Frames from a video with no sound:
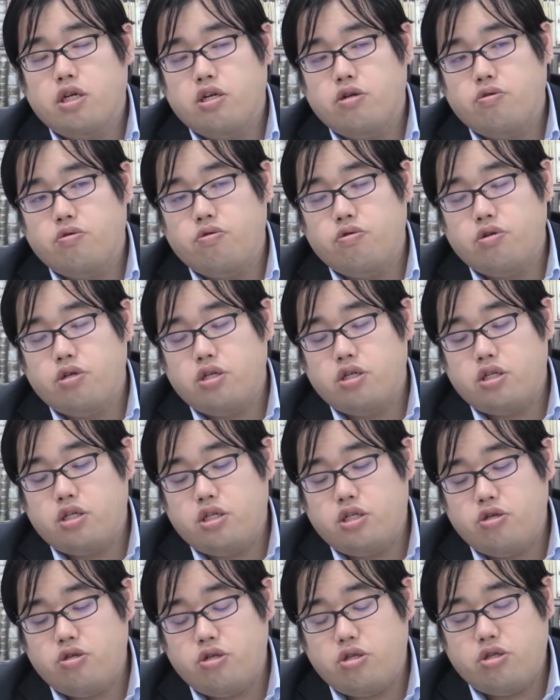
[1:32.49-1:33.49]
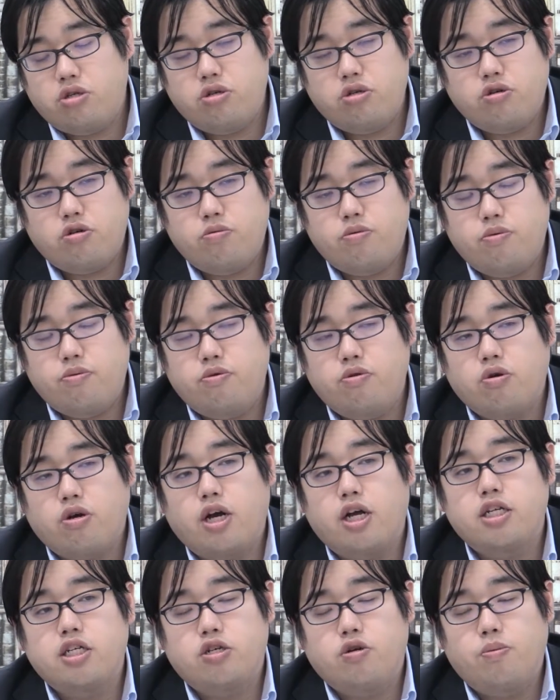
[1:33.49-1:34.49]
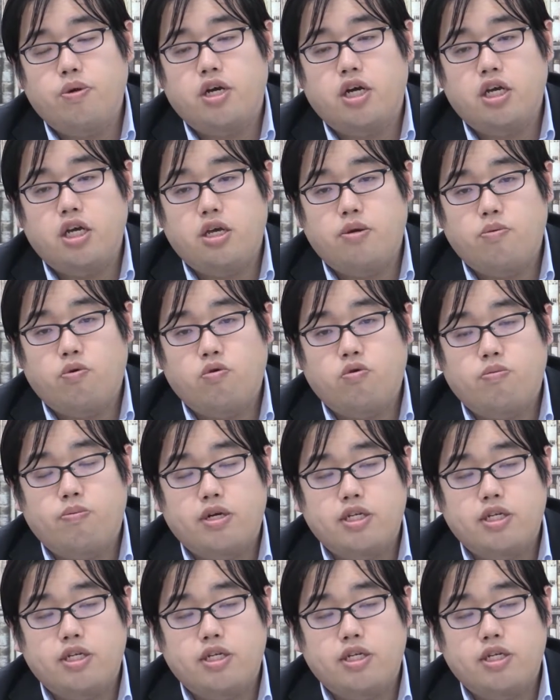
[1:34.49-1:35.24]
あの通常の部分の漢字読み書きも、